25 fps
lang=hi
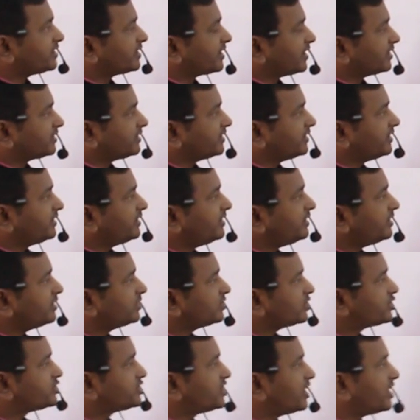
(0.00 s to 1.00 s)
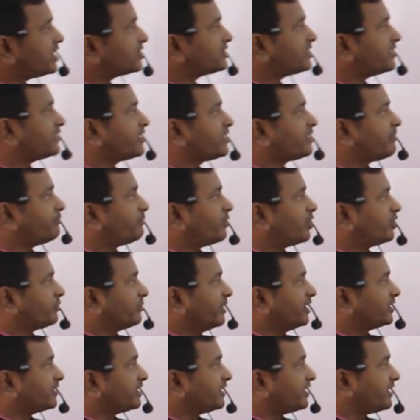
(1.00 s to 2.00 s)
से कराते हैं तो चार तरह के
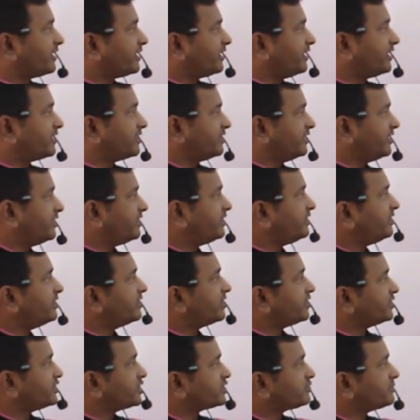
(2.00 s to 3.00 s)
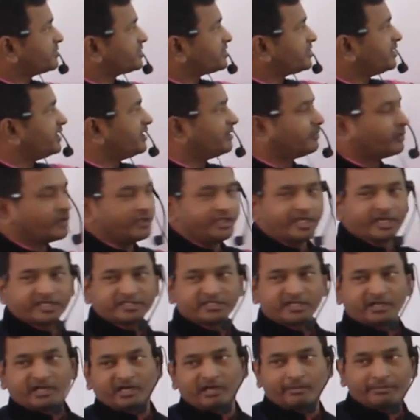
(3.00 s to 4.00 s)
कंपाउंड मिलते हैं एक ये जिसमें छः अमोनिया
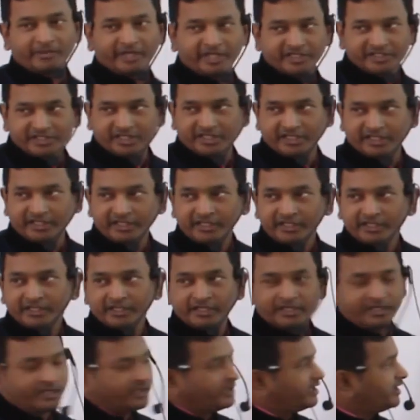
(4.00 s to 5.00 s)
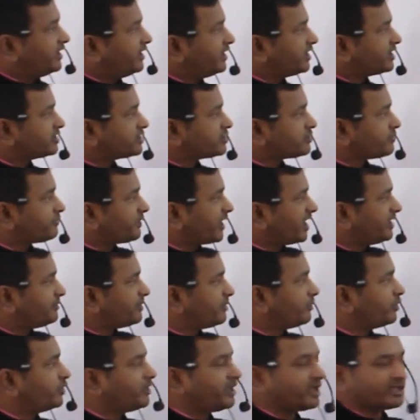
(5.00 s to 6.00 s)
के साथ कम्बिनेशन है एक जिसमें
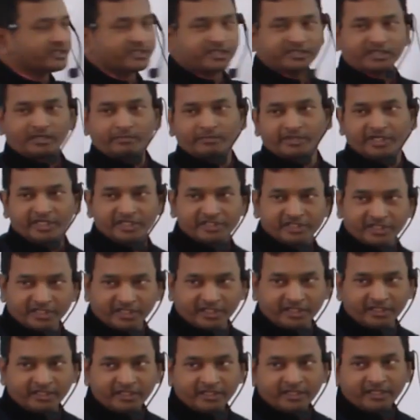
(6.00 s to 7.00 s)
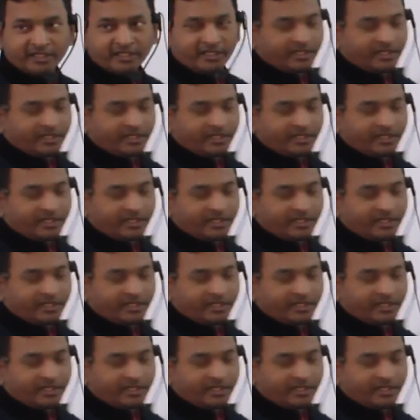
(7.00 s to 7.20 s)
फाइव अमोनिया के साथ कम्बिनेशन है